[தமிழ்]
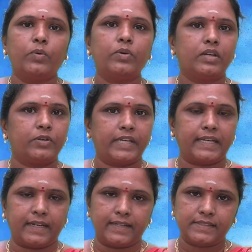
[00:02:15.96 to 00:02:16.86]
உங்களுடைய
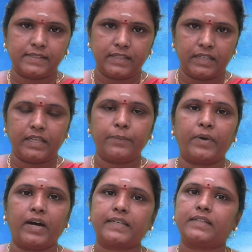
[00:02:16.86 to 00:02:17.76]
ராசியிலேயே
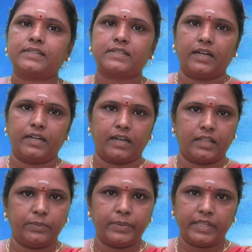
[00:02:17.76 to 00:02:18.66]
பாக்கியஸ்தான
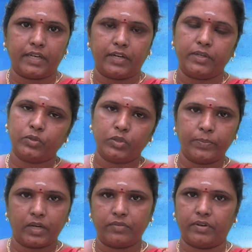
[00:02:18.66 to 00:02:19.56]
அதிபதியான குரு
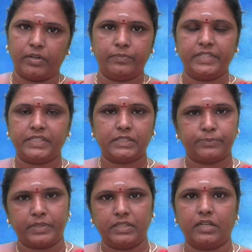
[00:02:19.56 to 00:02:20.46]
பகவானும்
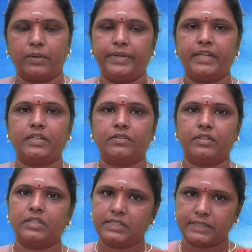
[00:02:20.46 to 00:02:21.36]
மீற்றிருப்பது அப்படின்றது
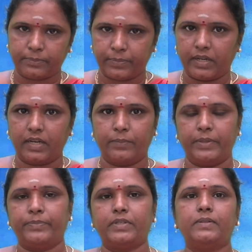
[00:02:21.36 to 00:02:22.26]
வந்து சிறப்பான
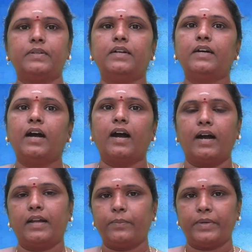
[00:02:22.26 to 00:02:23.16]
அமைப்பு
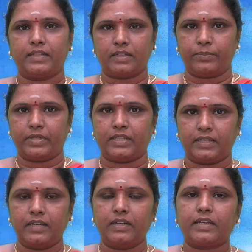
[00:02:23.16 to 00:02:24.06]
ஆறாம் இடத்துல
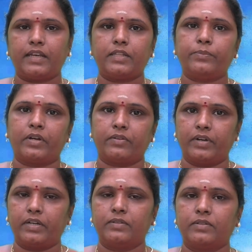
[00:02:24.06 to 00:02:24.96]
பார்த்தீங்கன்னா கேது
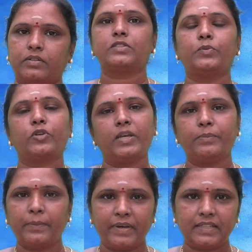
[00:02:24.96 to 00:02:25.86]
பகவான் இப்போ
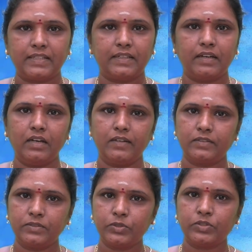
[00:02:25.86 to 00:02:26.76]
முக்கியமாக பார்த்தீங்கன்னா
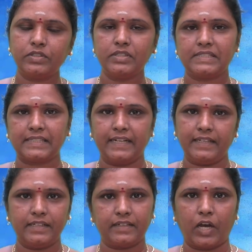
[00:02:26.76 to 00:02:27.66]
குரு
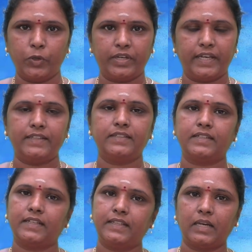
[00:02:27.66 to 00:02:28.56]
சனி ராகு கேது
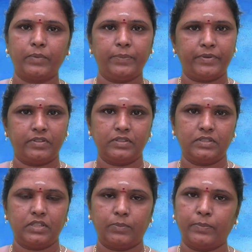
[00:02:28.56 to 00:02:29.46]
இந்த அமைப்பை
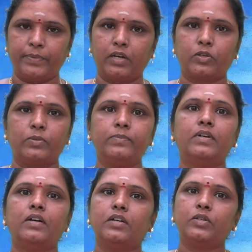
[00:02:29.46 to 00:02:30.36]
வந்து நம்ம பார்க்கணும்
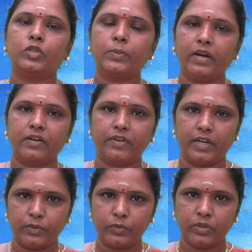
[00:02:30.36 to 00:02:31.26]
குரு
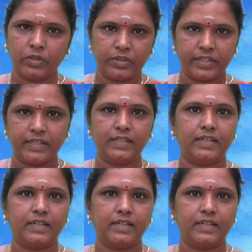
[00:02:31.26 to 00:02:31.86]
பகவான் உங்களுடைய